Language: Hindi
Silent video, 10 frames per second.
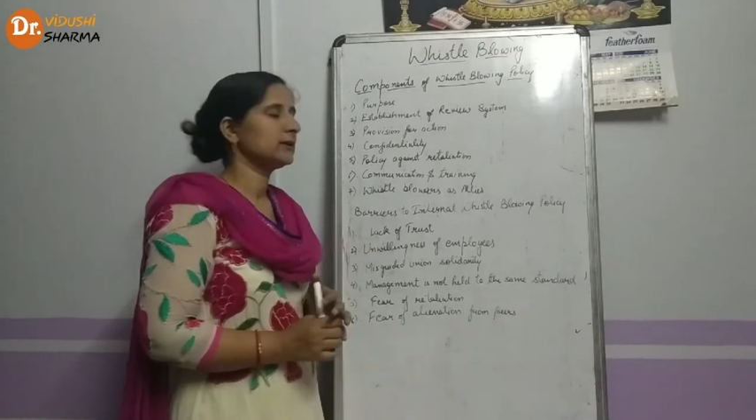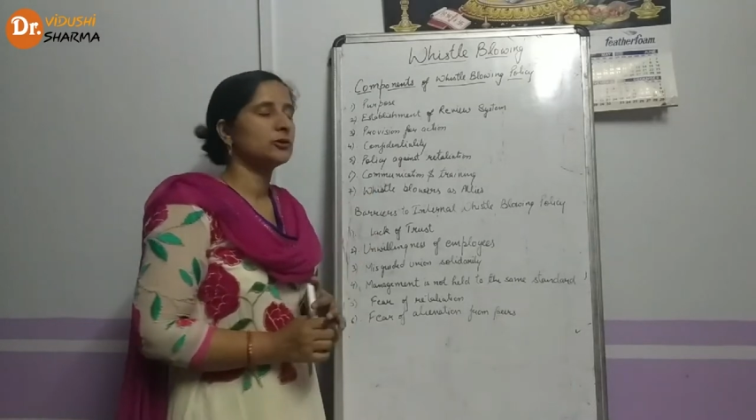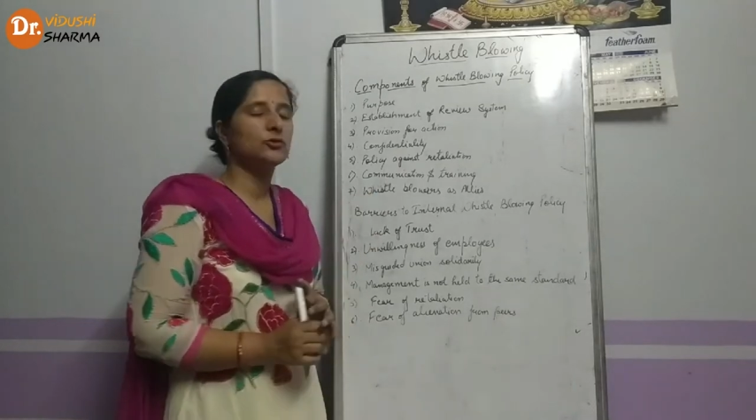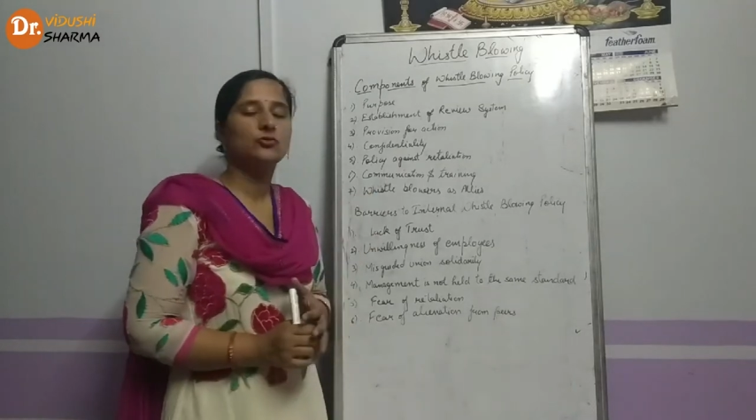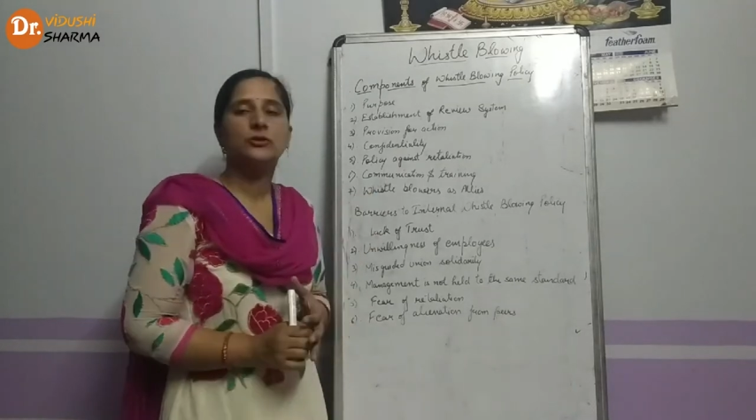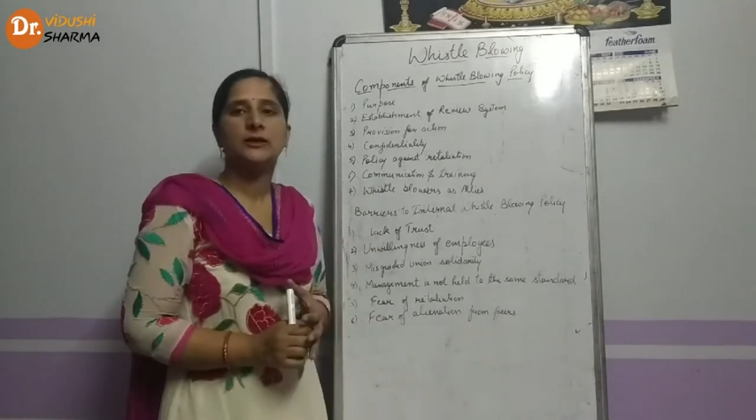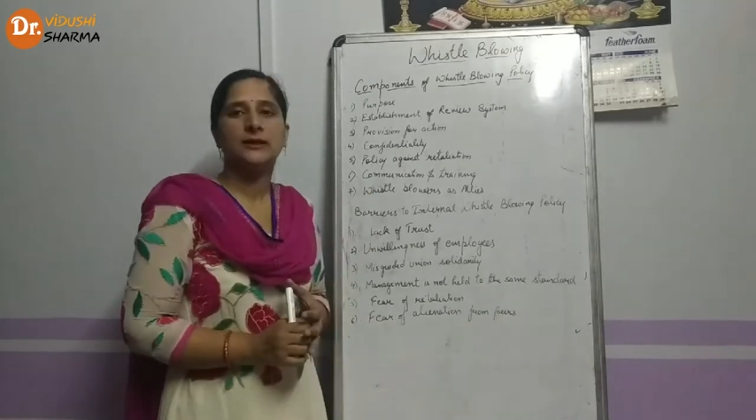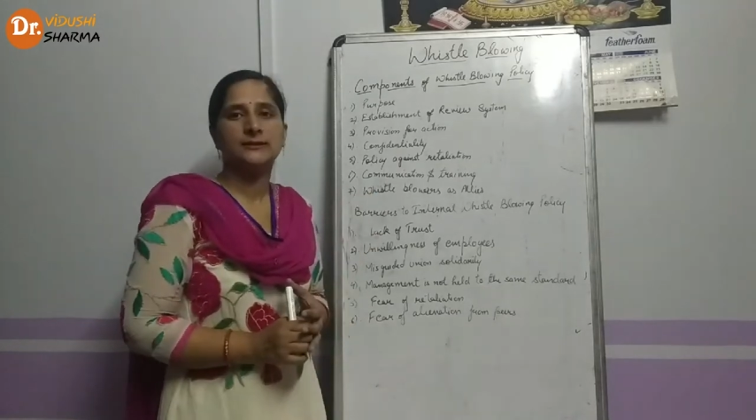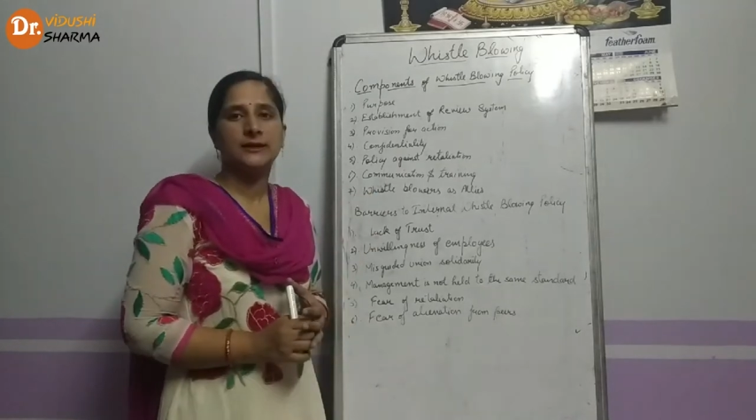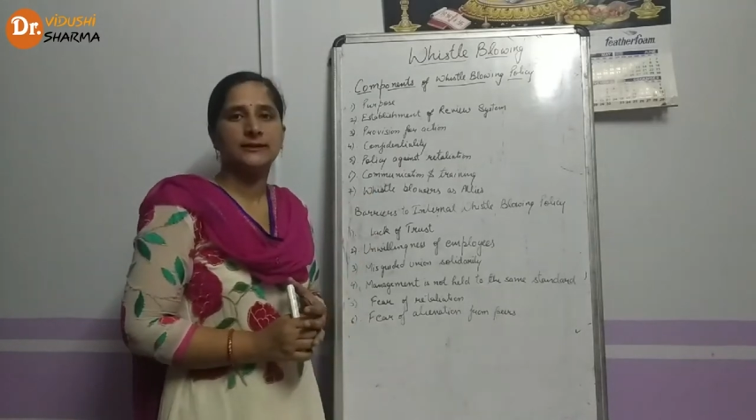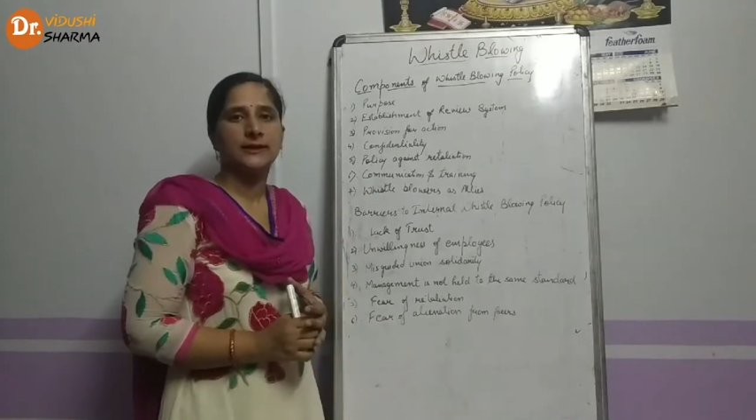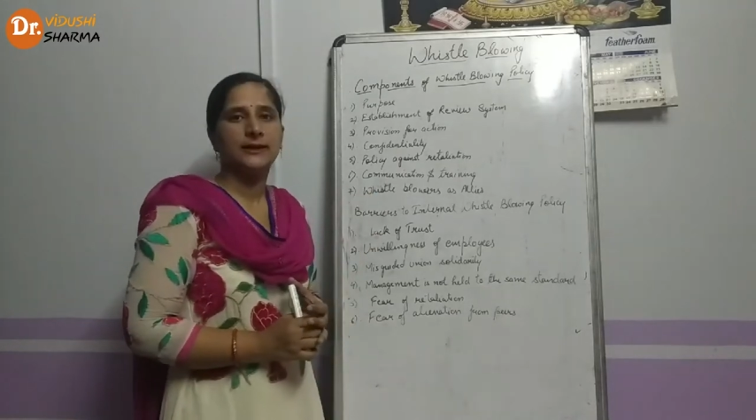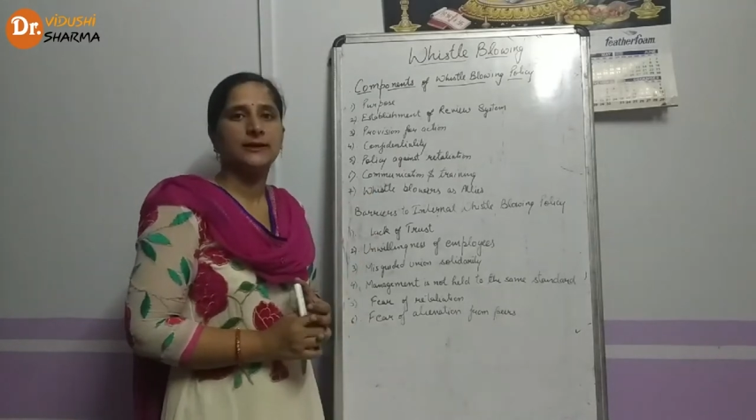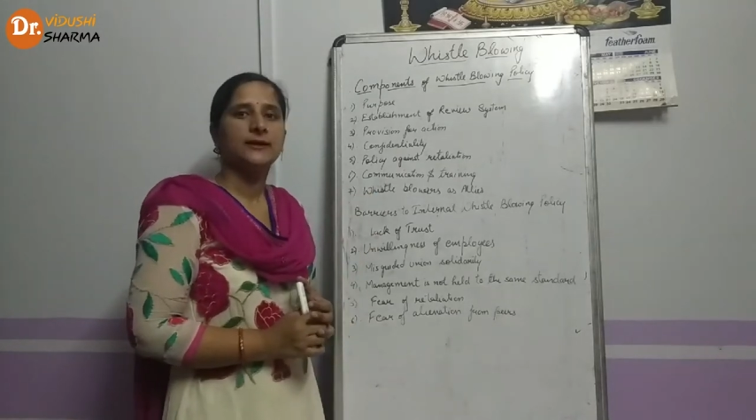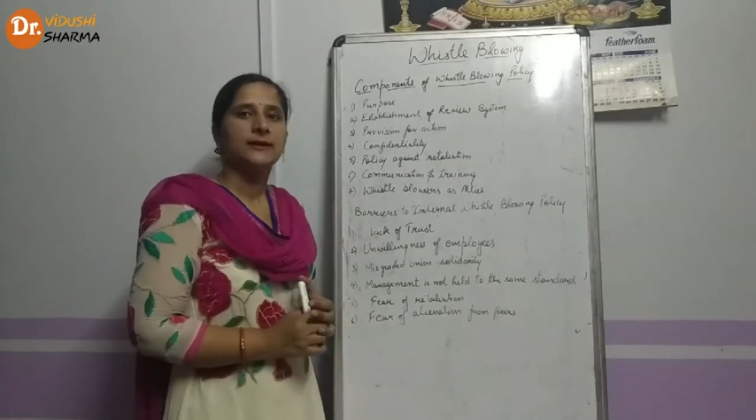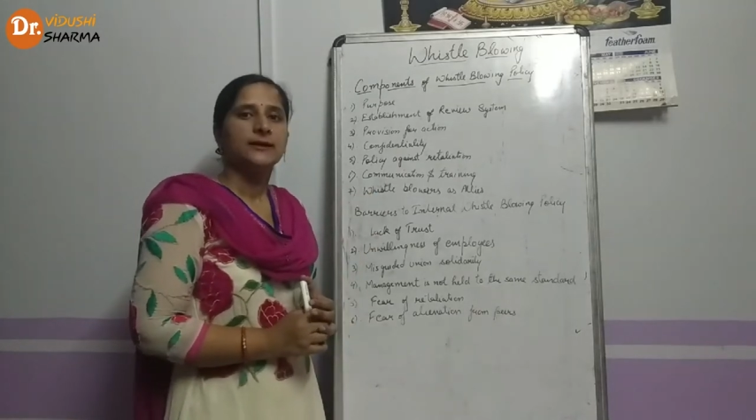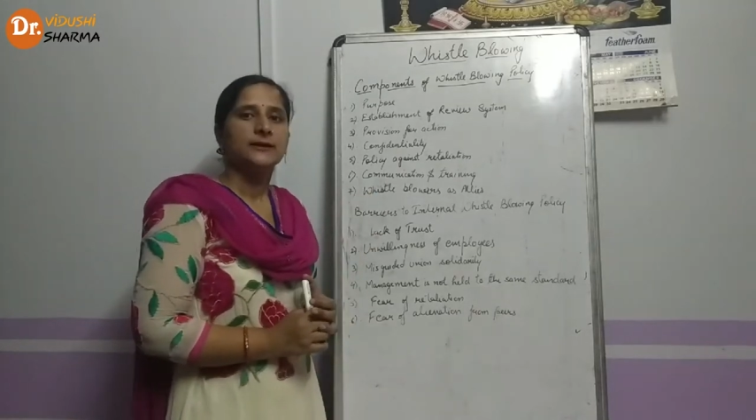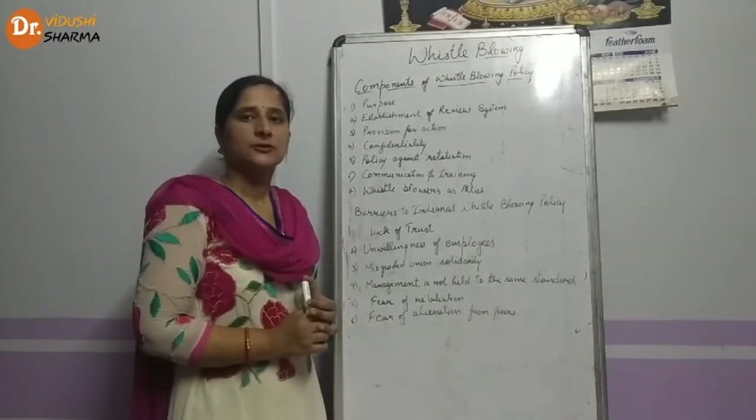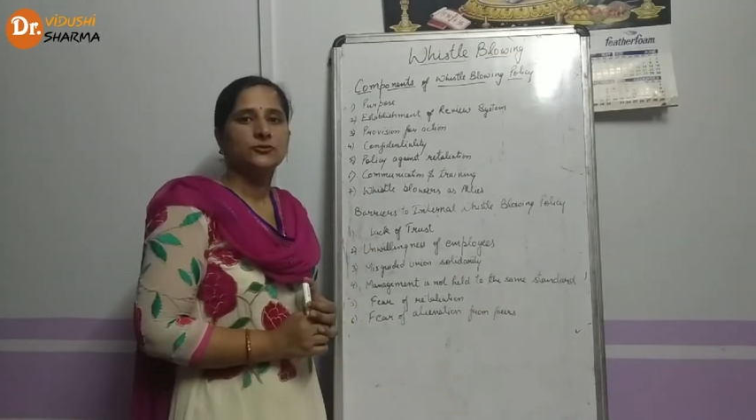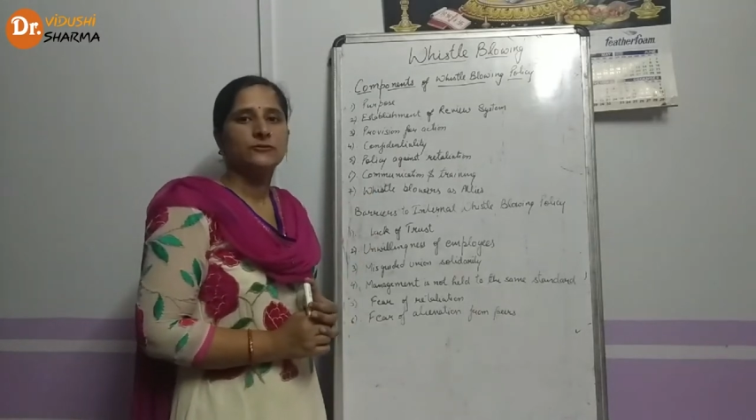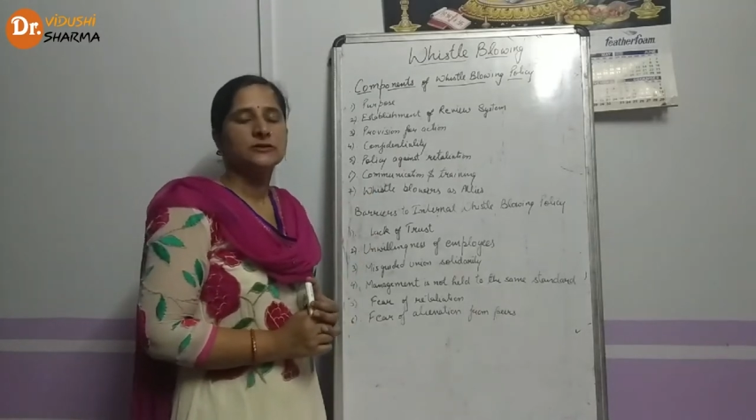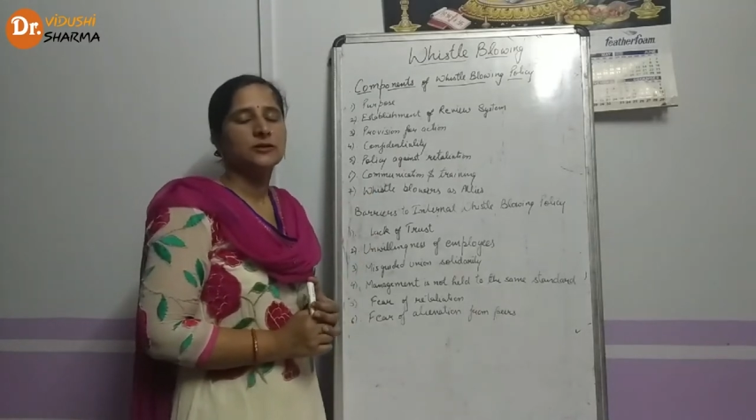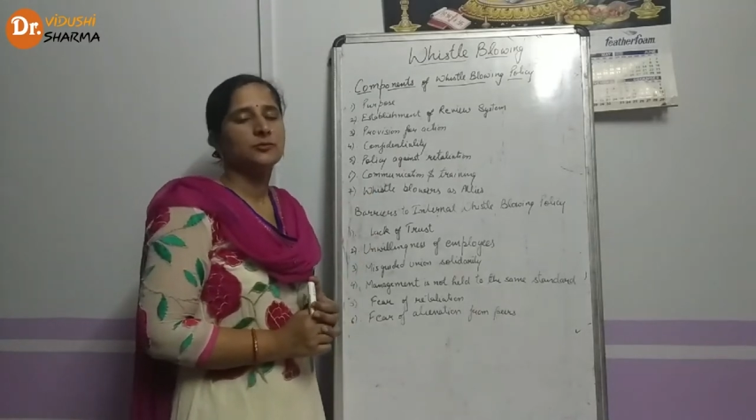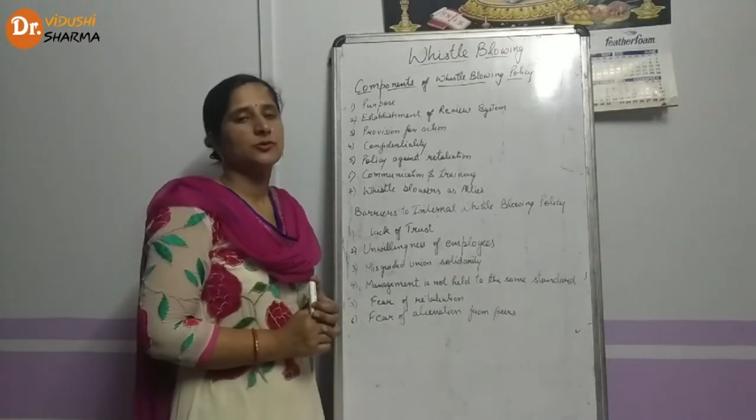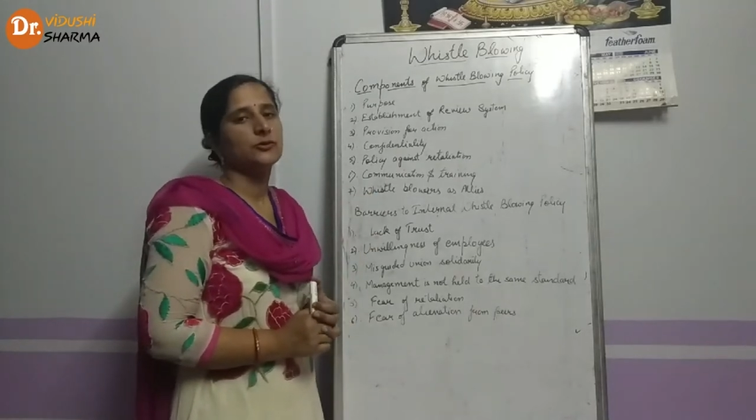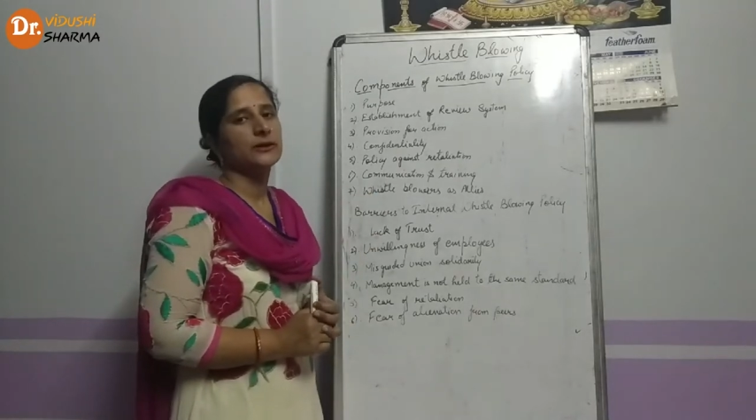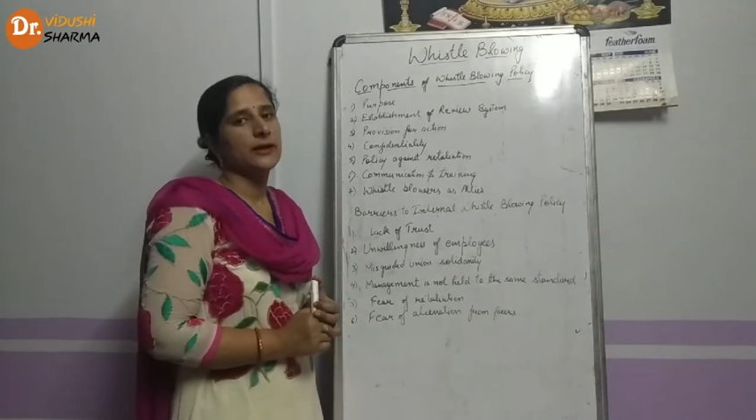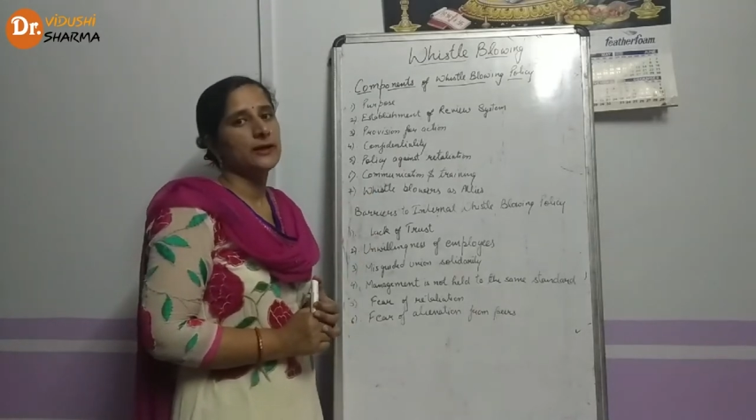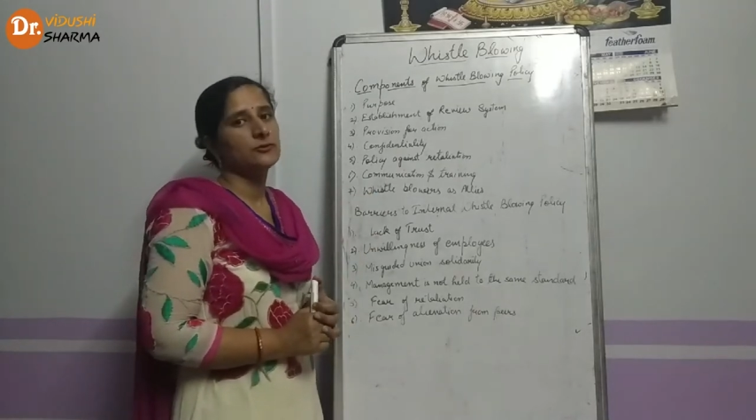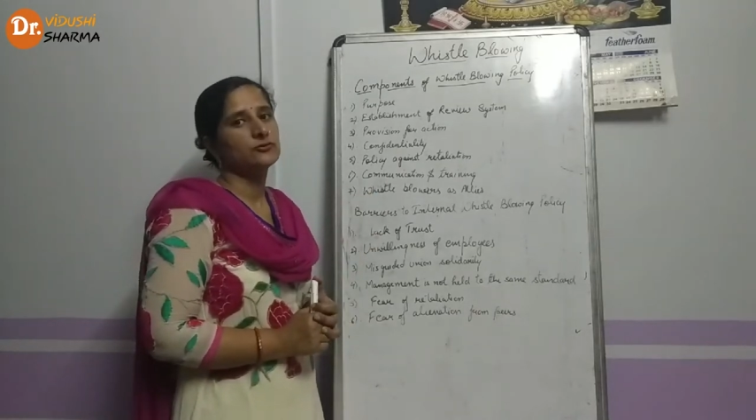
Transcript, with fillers: इंक्लूड किया जाता है कि जो विसल ब्लोअर है